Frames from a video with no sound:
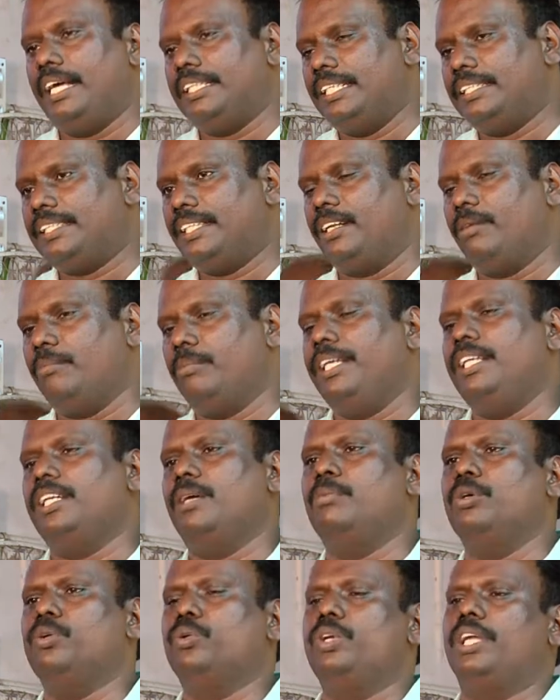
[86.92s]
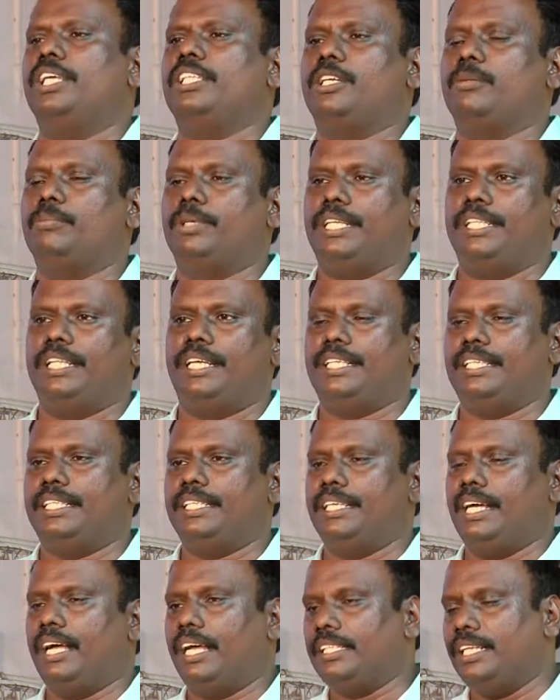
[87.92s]
அந்த திறமை நம்ம குருநாதருக்கு மட்டும்தான்
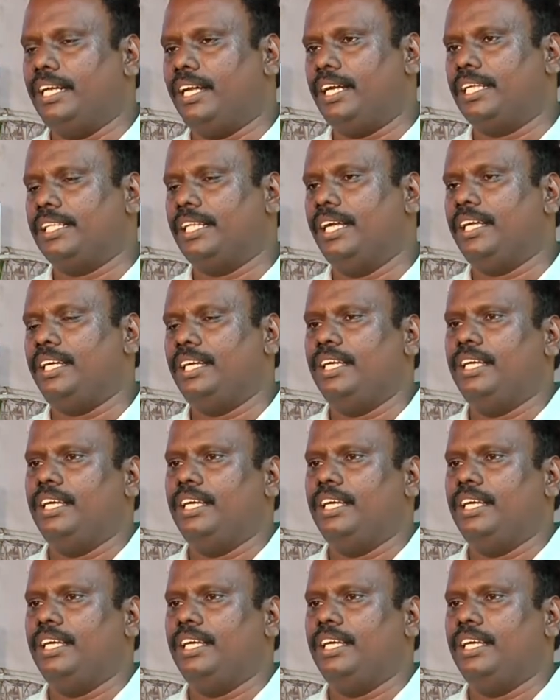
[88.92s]
இருக்குது அதனால தான்